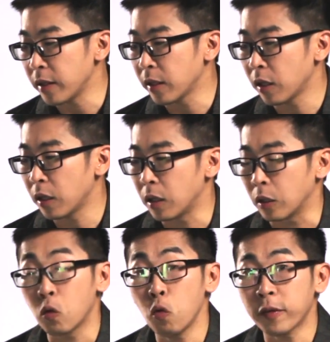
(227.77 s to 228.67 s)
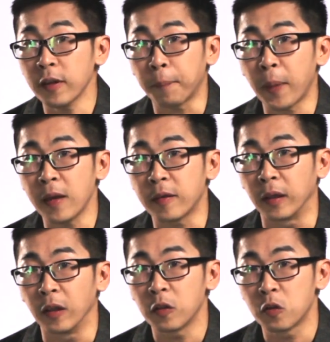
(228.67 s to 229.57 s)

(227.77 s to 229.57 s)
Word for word: 一个故事的背景